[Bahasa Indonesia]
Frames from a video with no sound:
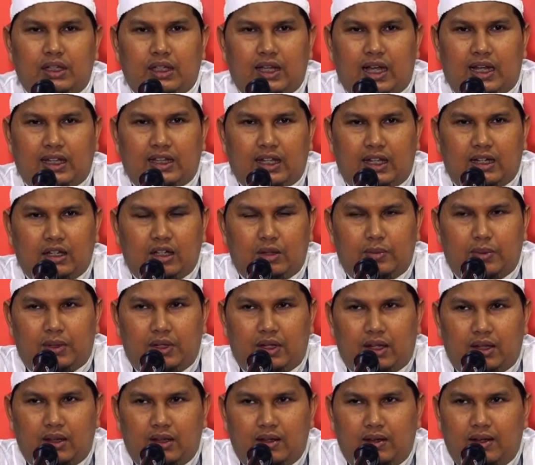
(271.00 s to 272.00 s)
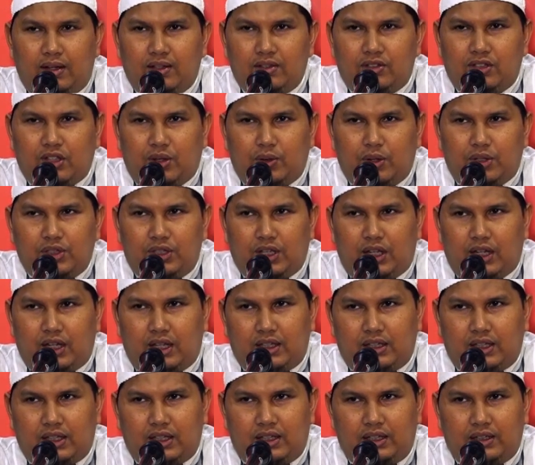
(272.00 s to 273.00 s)
kedekatan kepada Allah Azza wa
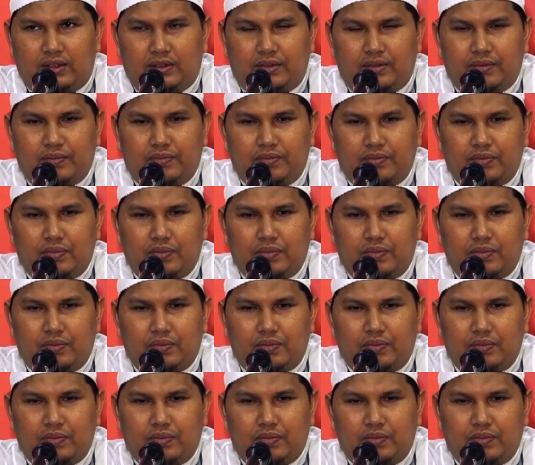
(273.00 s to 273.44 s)
Jalla tadi.